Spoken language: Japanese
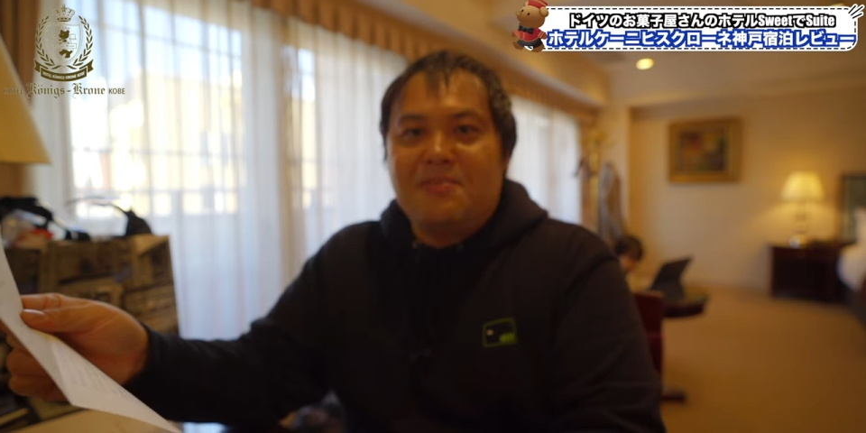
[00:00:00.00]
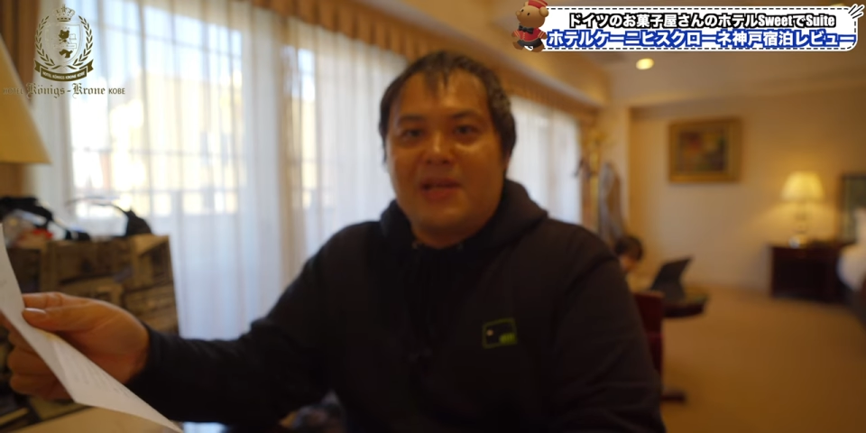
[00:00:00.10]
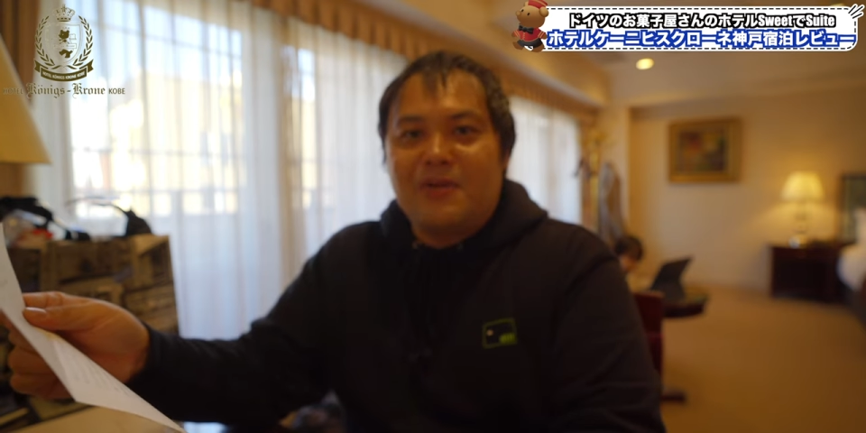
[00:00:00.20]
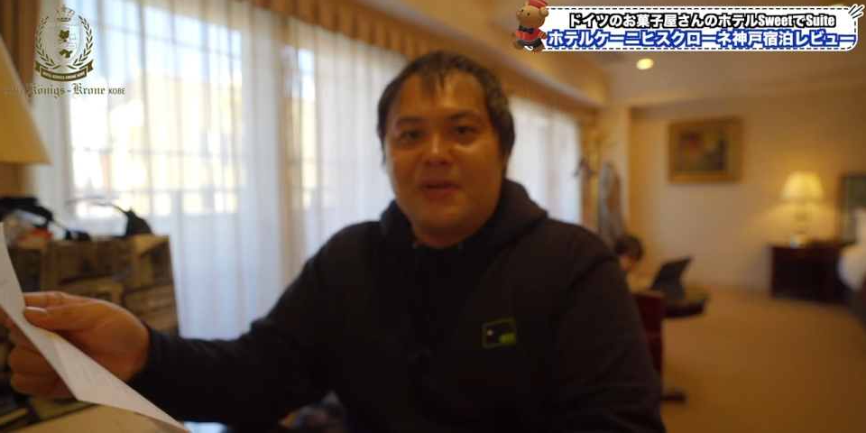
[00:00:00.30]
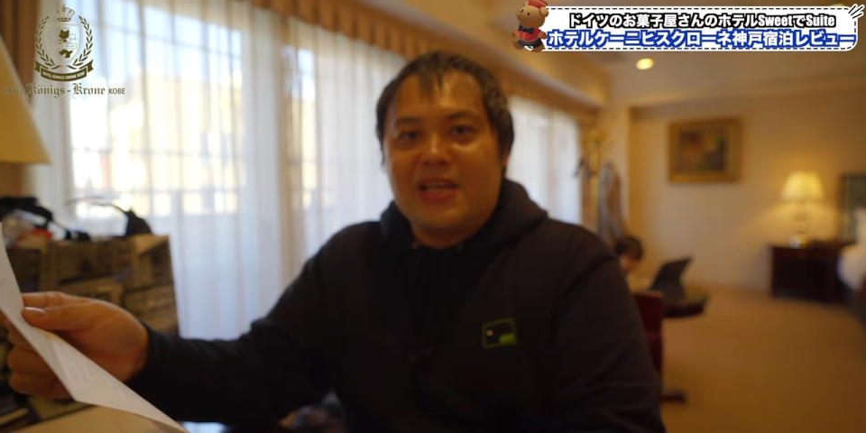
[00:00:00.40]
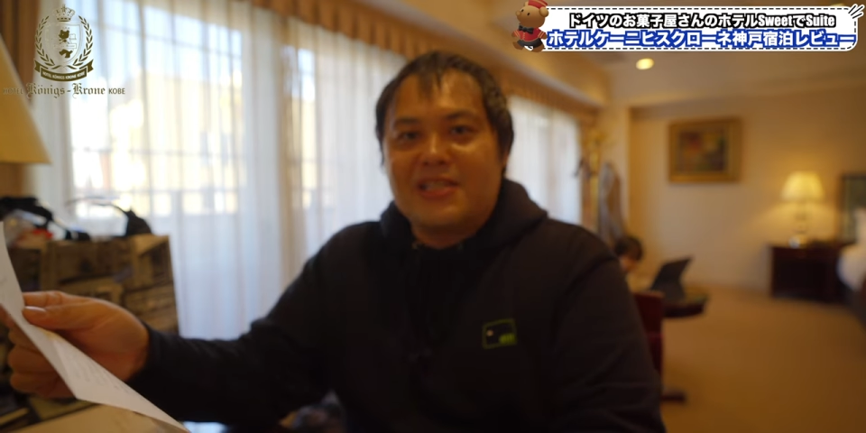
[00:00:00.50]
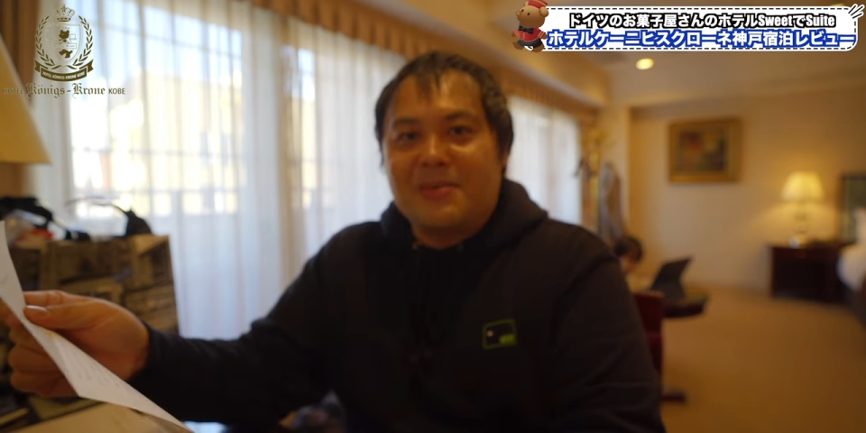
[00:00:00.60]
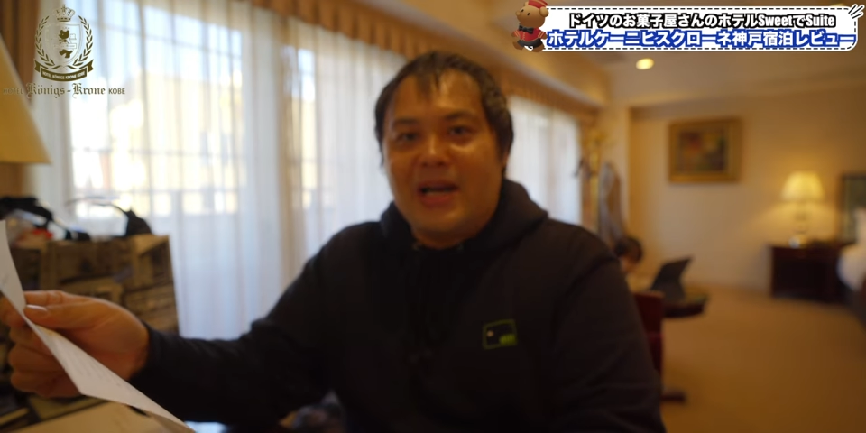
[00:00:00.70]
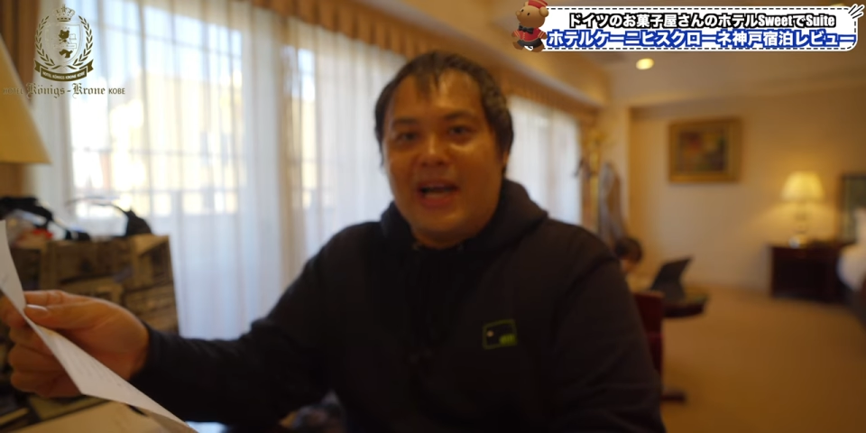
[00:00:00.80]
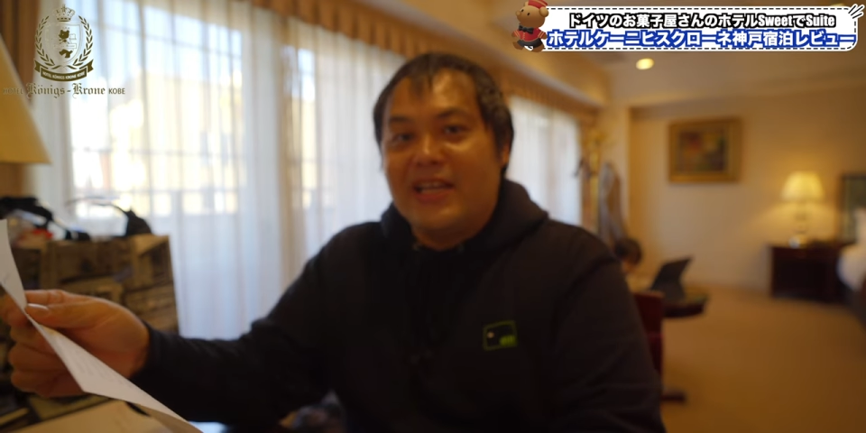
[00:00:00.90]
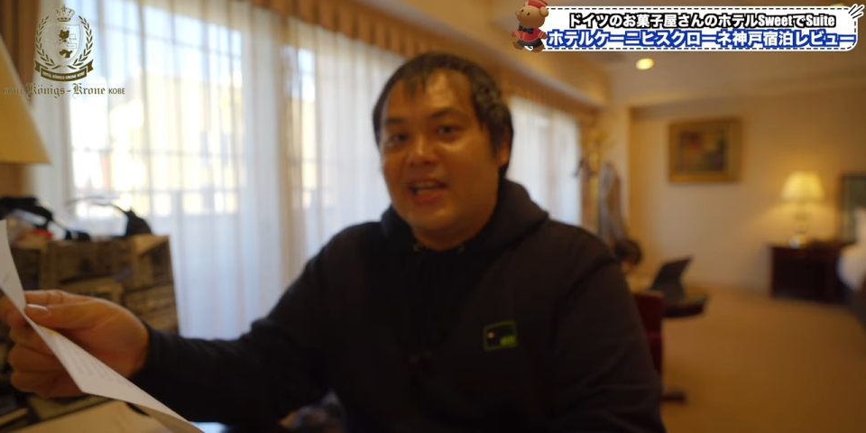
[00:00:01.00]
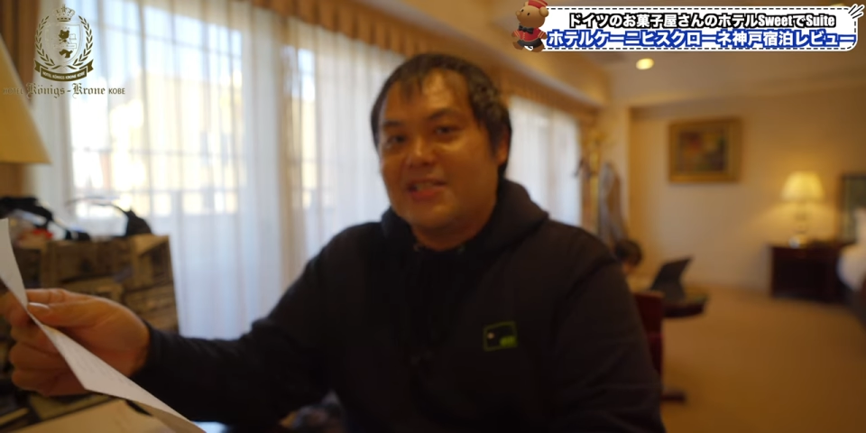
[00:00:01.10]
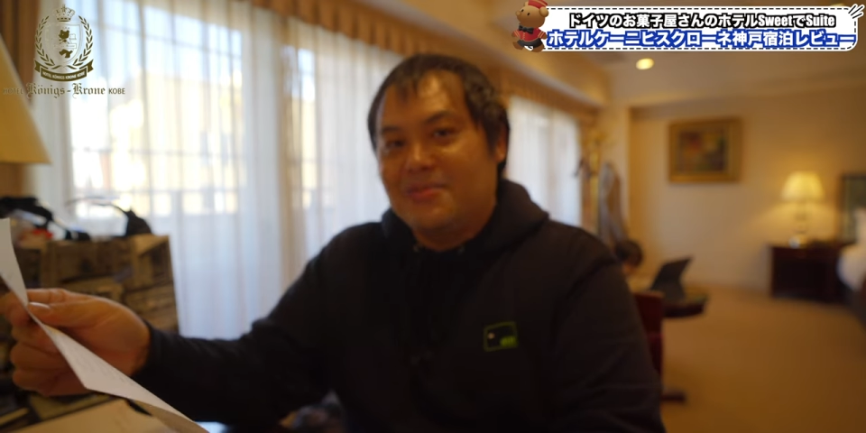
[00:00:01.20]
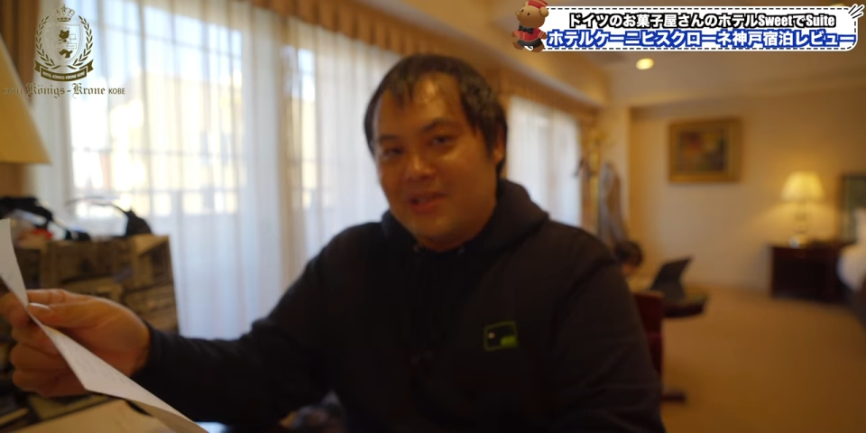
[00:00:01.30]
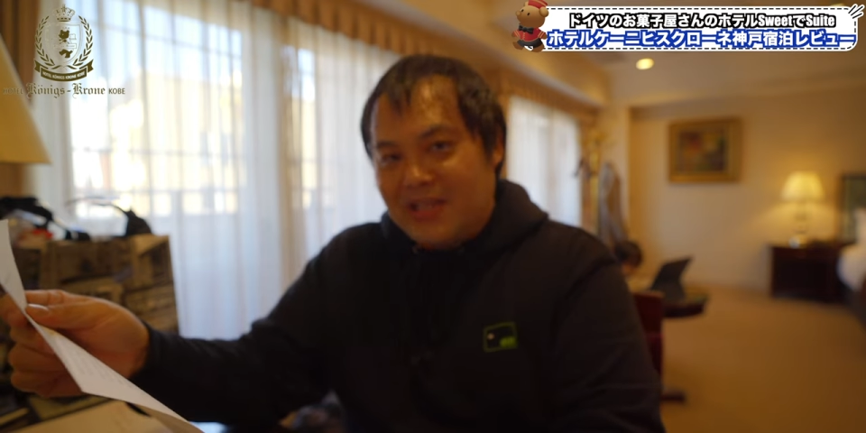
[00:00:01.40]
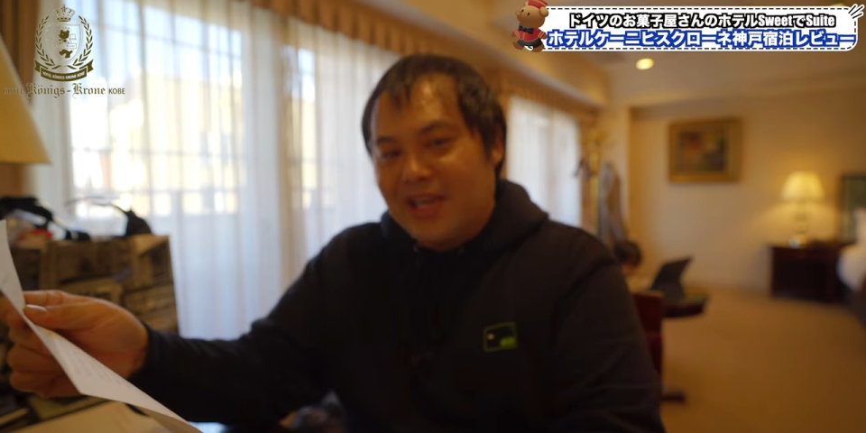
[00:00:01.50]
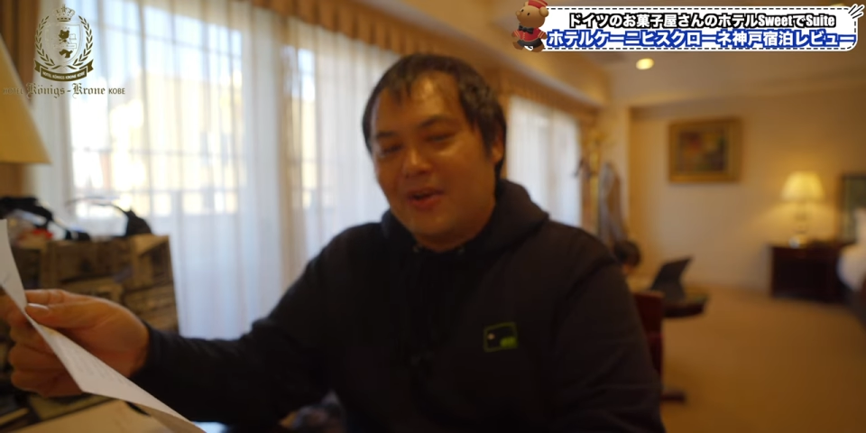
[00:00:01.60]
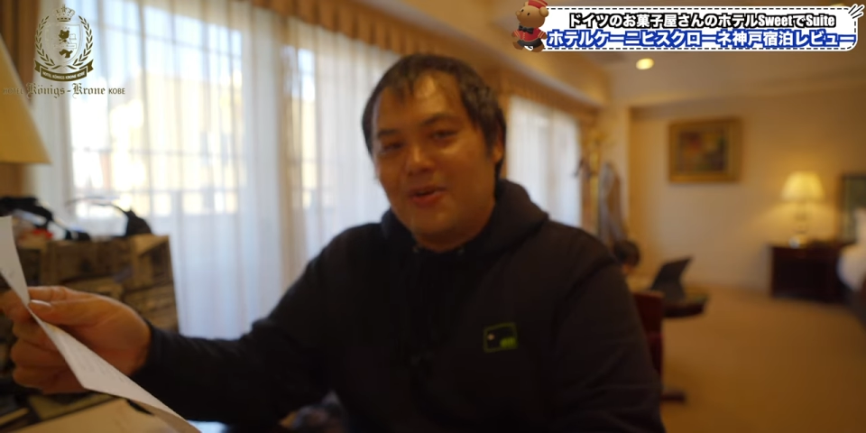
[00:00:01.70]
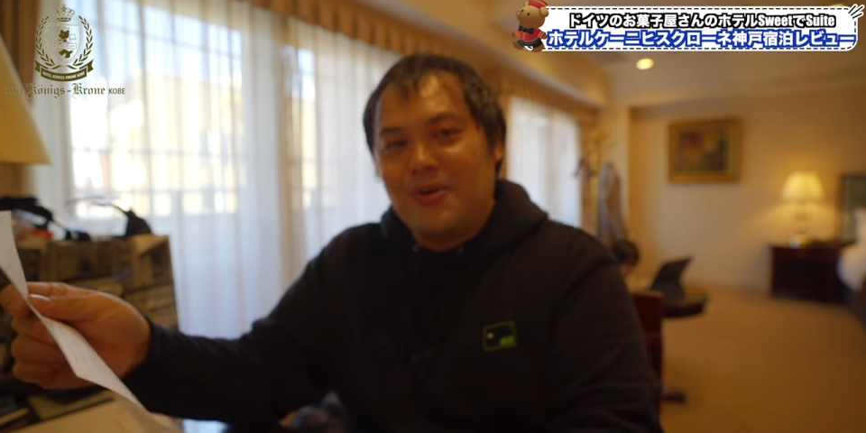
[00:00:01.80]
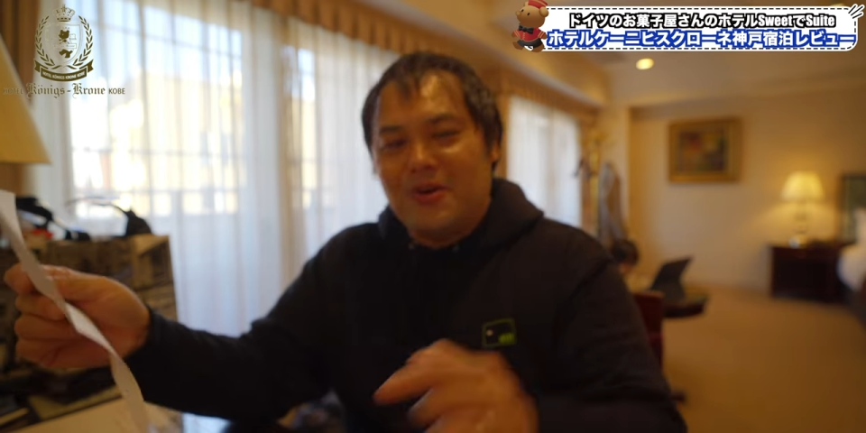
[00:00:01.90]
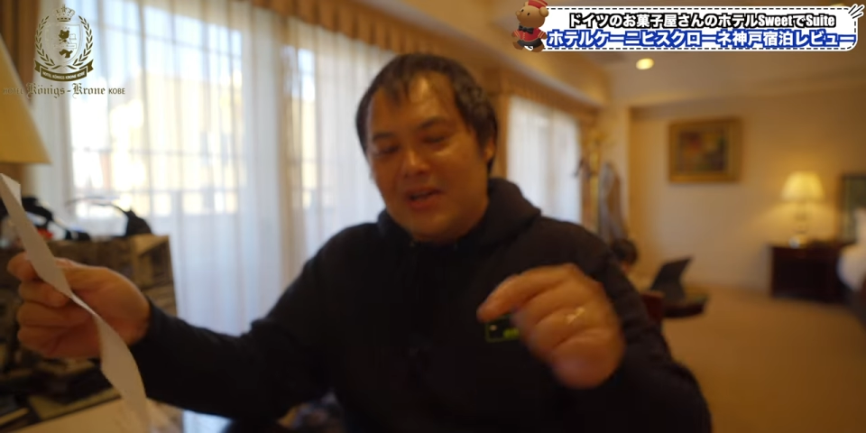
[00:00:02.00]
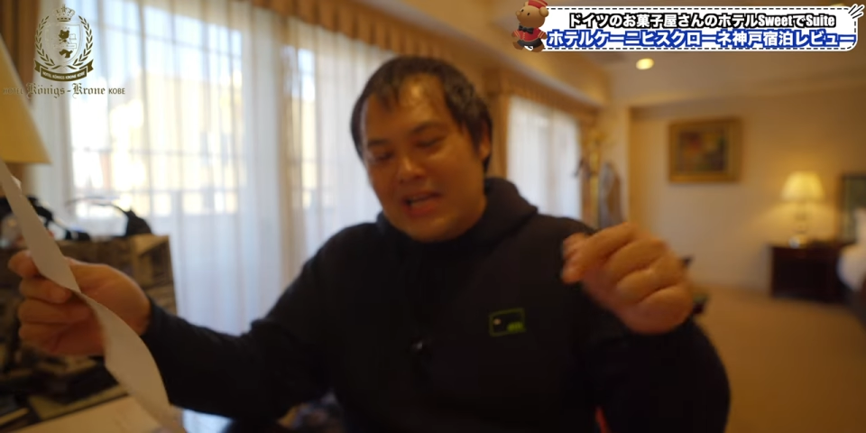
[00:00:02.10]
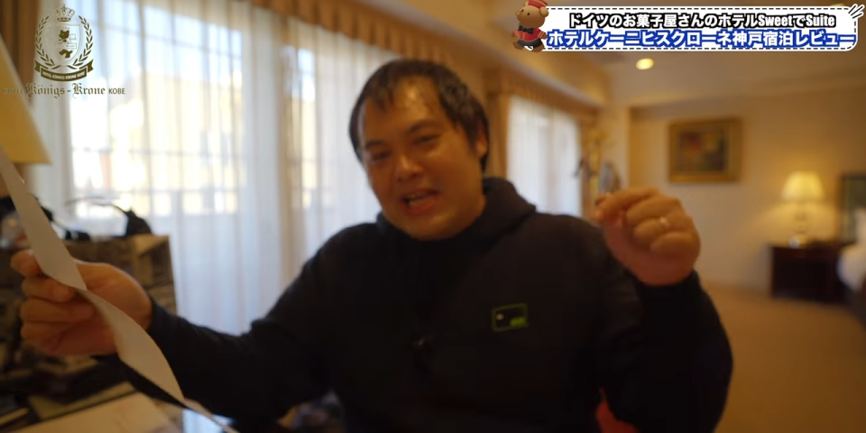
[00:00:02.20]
一般のお客様が入り始めて、結構